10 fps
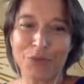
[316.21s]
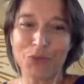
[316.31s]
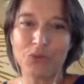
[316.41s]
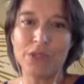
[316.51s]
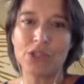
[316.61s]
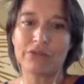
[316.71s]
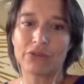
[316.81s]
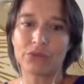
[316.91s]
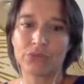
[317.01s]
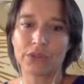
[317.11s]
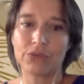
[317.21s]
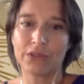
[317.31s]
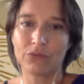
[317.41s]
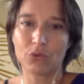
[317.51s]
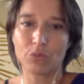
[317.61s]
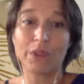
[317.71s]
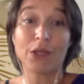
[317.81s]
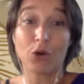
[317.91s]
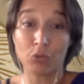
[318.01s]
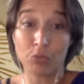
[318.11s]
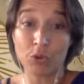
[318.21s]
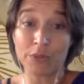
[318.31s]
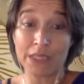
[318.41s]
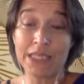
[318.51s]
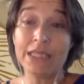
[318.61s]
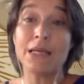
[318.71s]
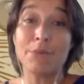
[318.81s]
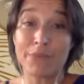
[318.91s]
produit j'avais envie de développer en premier,